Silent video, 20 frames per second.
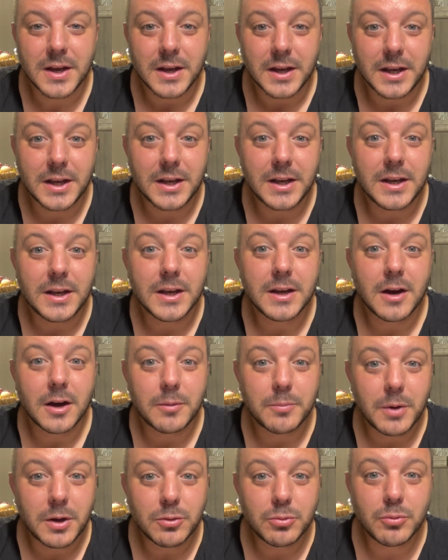Et
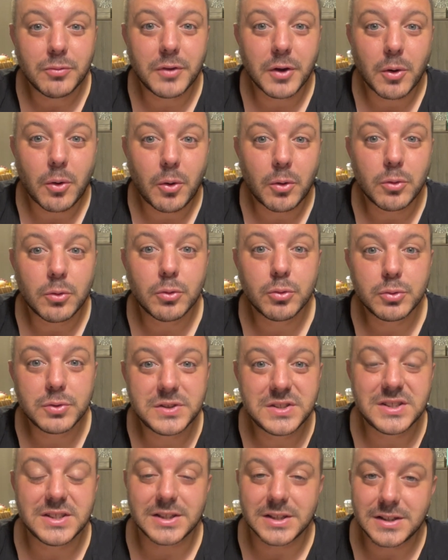également, nous verrons l'outil